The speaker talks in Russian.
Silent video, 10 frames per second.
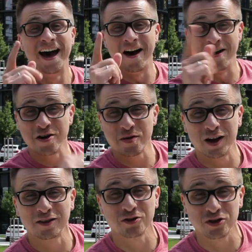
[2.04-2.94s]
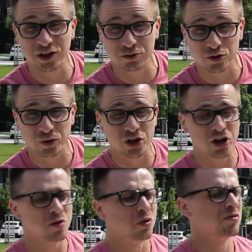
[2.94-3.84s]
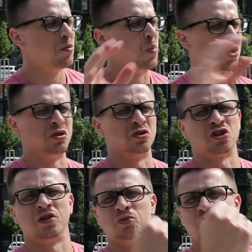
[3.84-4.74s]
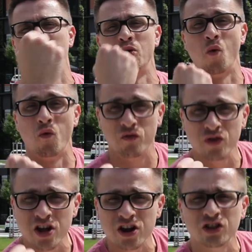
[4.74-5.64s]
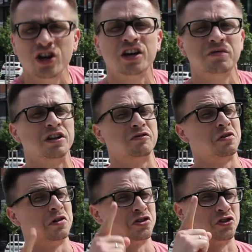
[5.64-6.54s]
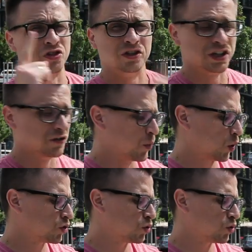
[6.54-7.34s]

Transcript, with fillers: А, ребята, здравствуйте, мои дорогие, мы с вами продолжаем серию уверенных ответов на ваши золотые вопросы.